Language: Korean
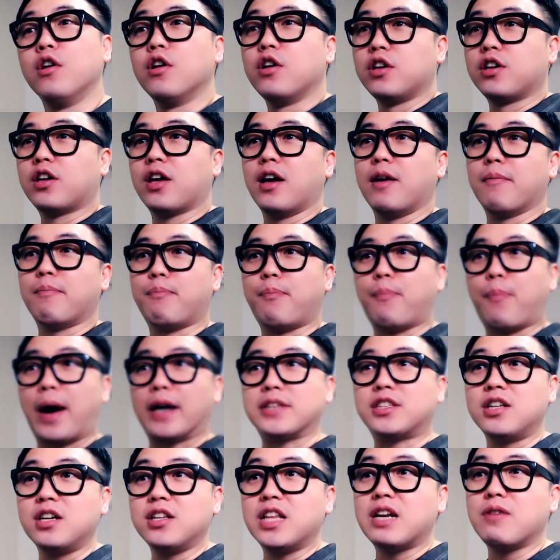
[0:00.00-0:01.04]
이게
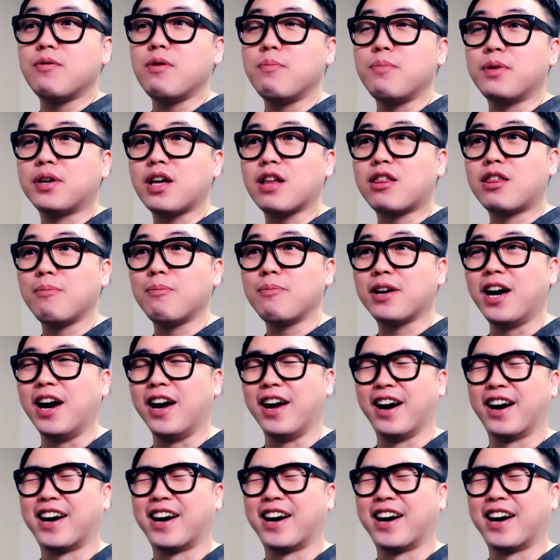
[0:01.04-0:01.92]
바지를 내리면 믿겠습니까?